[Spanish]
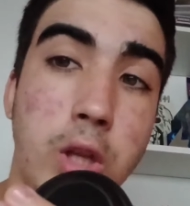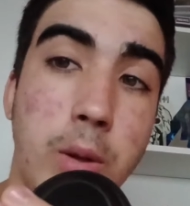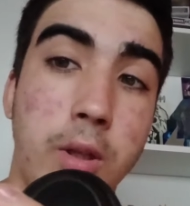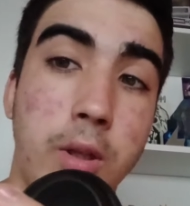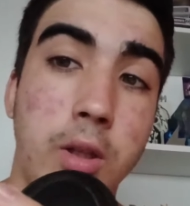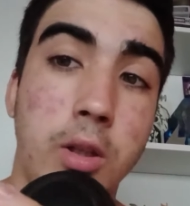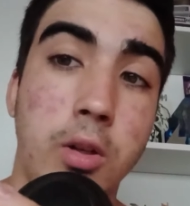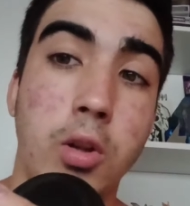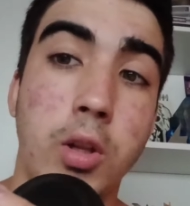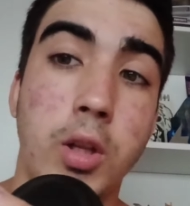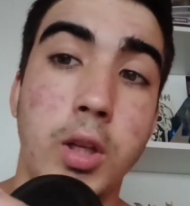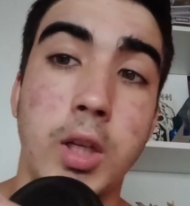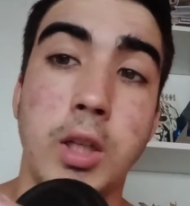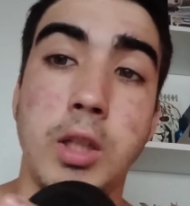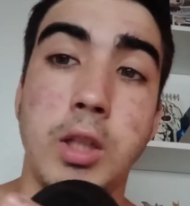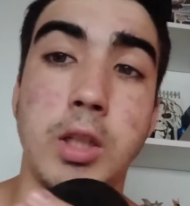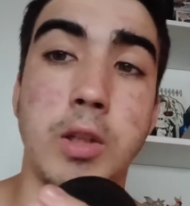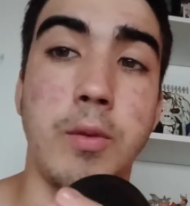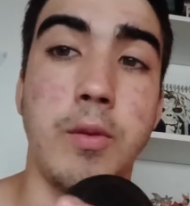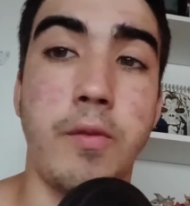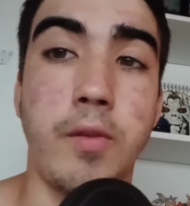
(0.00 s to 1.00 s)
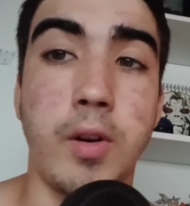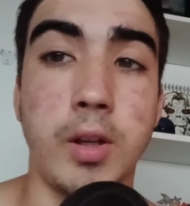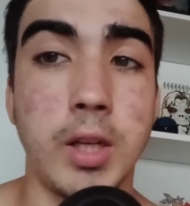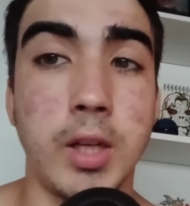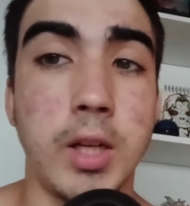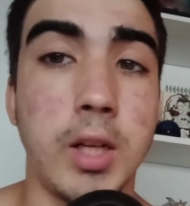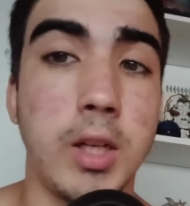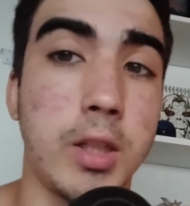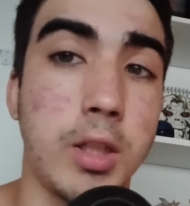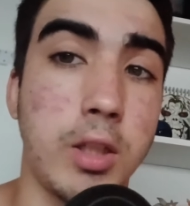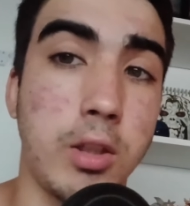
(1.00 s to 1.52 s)
también lo de que si se ve
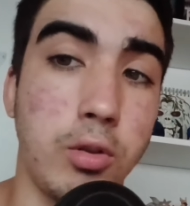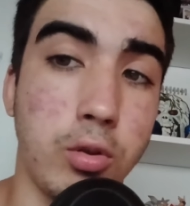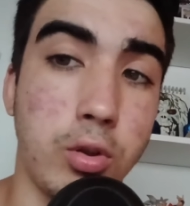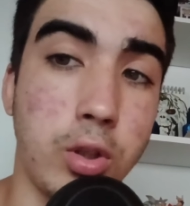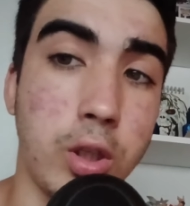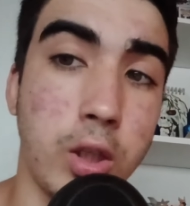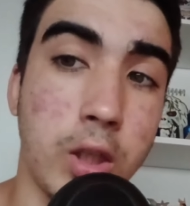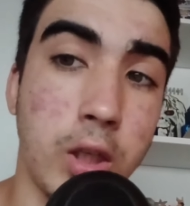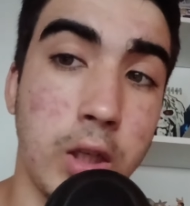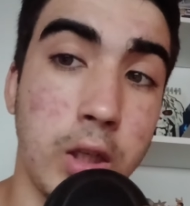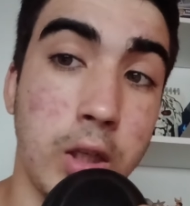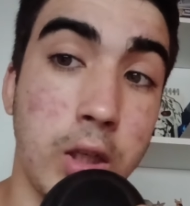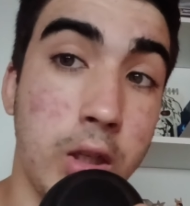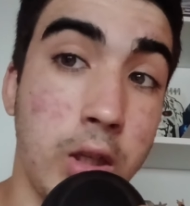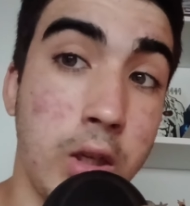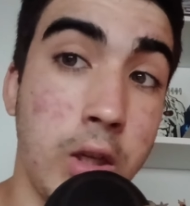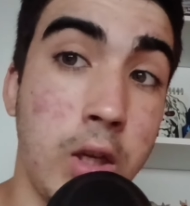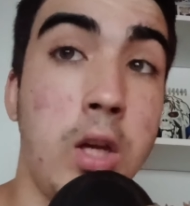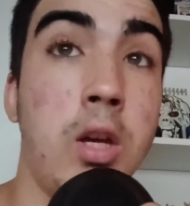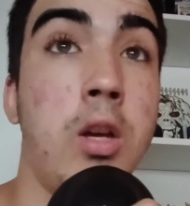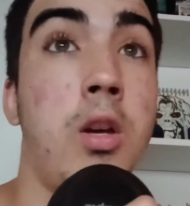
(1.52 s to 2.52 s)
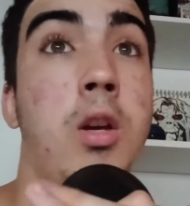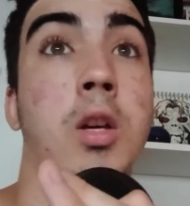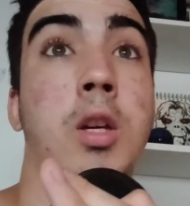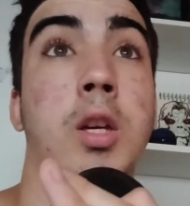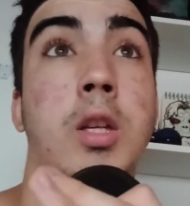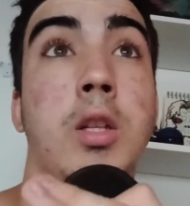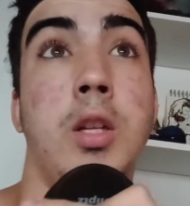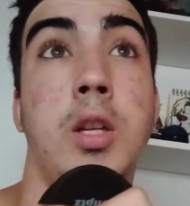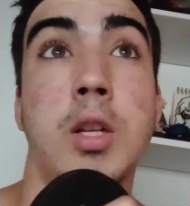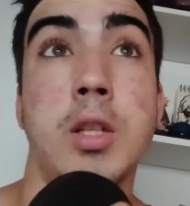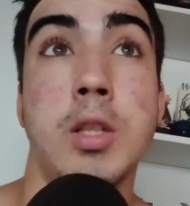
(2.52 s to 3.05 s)
fatal, que si no sé qué, que
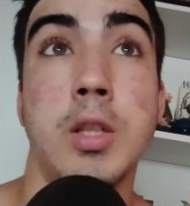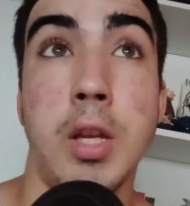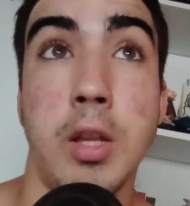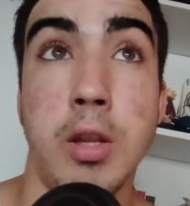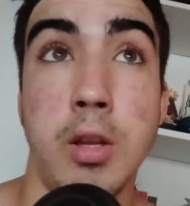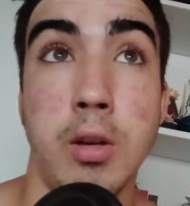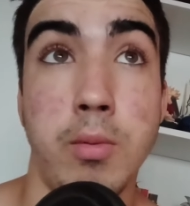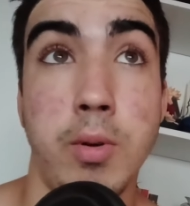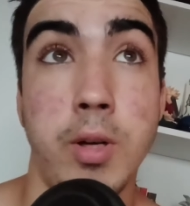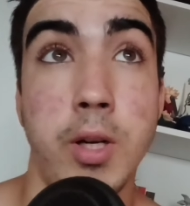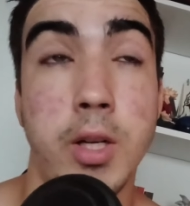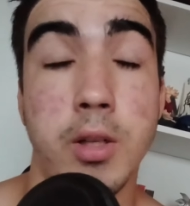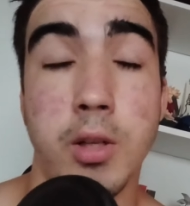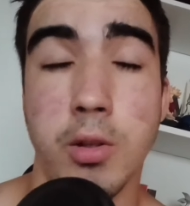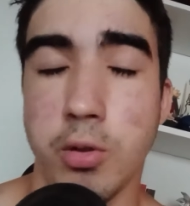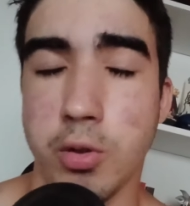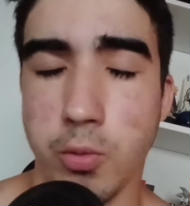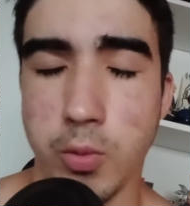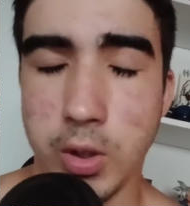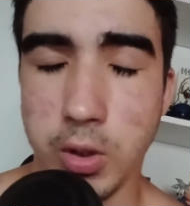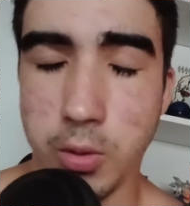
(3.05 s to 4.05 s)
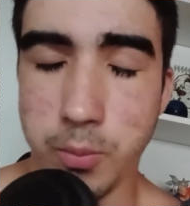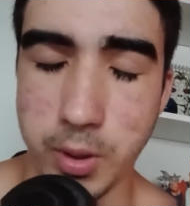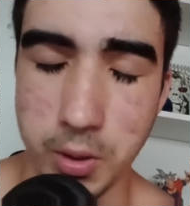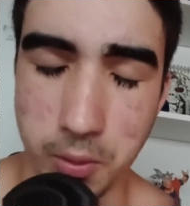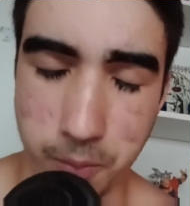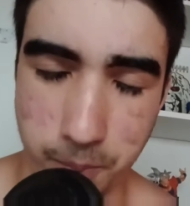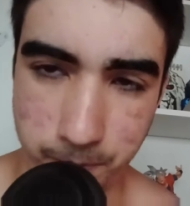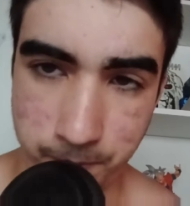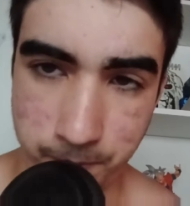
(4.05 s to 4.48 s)
si el Snyderverse, que no sé cuánto. Bueno,